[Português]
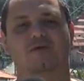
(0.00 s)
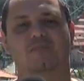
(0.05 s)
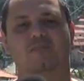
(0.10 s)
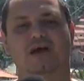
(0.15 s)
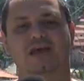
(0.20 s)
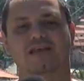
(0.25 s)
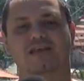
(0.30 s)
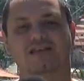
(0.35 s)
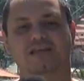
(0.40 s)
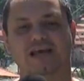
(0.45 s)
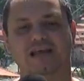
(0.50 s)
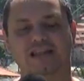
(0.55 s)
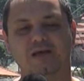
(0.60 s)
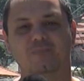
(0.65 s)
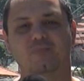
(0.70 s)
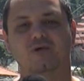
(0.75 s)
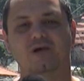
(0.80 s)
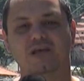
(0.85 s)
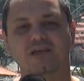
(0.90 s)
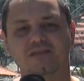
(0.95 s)
para entrar na
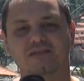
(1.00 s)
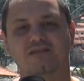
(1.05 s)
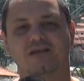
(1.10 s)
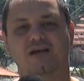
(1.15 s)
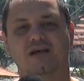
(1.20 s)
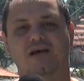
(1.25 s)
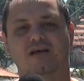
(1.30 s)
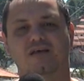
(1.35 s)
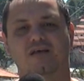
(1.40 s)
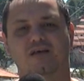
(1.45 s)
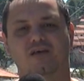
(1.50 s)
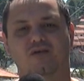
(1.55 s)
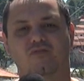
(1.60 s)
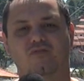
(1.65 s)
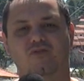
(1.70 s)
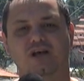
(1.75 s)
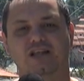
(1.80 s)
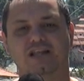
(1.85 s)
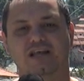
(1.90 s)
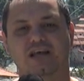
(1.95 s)
política,
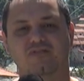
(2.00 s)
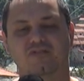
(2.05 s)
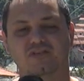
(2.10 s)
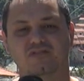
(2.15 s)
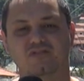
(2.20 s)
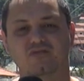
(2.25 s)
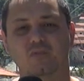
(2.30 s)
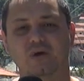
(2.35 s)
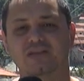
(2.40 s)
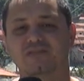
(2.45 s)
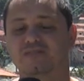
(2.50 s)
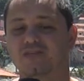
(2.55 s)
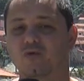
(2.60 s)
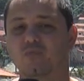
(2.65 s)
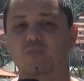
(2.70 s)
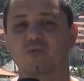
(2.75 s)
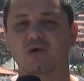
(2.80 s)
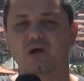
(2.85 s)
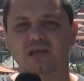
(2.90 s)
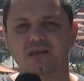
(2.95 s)
foi através de uma ação
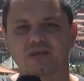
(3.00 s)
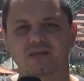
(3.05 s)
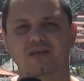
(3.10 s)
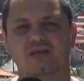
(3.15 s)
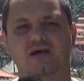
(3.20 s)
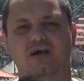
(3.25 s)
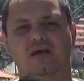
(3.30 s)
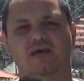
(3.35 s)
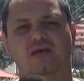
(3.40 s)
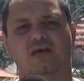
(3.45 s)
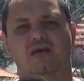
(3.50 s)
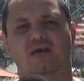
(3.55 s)
política.